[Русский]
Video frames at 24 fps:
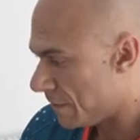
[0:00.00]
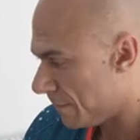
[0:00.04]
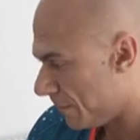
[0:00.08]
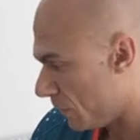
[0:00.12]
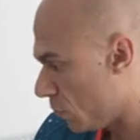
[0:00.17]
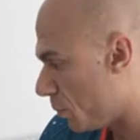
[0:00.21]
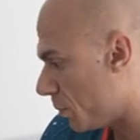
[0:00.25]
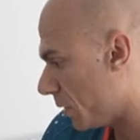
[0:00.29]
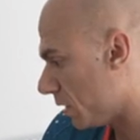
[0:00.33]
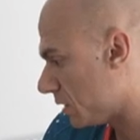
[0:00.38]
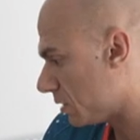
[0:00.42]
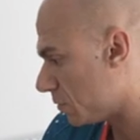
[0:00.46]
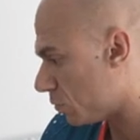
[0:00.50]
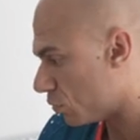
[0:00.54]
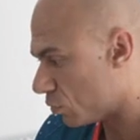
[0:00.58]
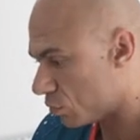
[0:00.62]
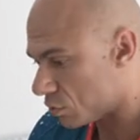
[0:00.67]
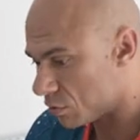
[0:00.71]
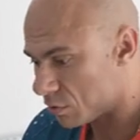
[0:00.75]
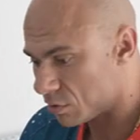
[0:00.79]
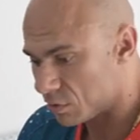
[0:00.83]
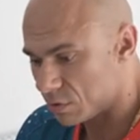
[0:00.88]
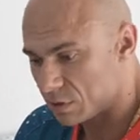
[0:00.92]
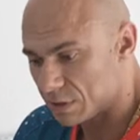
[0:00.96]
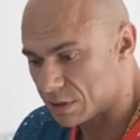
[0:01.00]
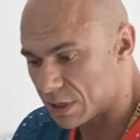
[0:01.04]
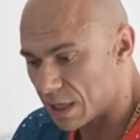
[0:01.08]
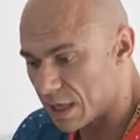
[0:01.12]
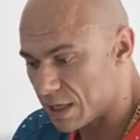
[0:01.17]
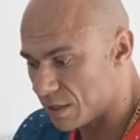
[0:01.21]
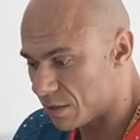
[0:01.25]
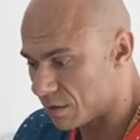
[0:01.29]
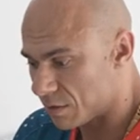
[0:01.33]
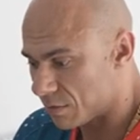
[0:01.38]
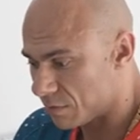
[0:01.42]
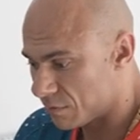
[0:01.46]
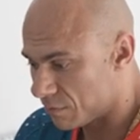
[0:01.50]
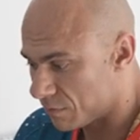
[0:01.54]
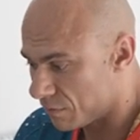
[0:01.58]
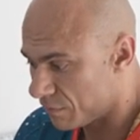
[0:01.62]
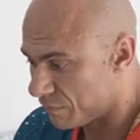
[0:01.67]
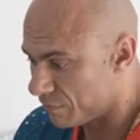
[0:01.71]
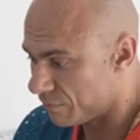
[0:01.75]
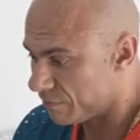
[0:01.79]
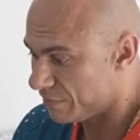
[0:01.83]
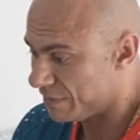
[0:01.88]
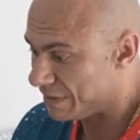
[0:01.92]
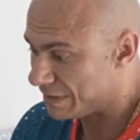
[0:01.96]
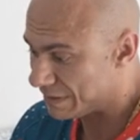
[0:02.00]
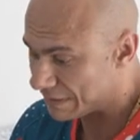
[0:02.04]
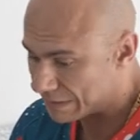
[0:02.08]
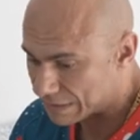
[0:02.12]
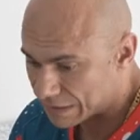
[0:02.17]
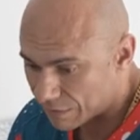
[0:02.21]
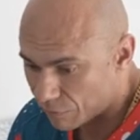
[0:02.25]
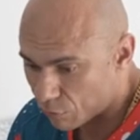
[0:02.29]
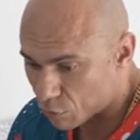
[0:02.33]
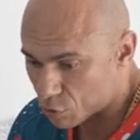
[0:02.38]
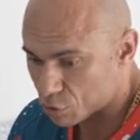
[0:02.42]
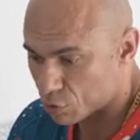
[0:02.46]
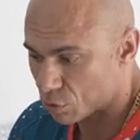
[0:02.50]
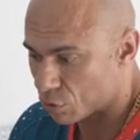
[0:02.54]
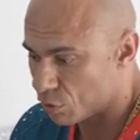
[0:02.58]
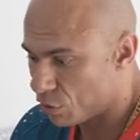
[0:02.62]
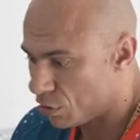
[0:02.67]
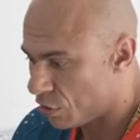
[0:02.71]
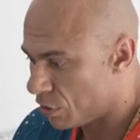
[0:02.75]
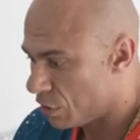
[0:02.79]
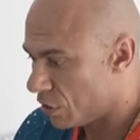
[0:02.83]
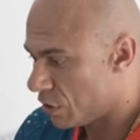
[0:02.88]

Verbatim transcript: Ну, поэтому Саня из-за того, что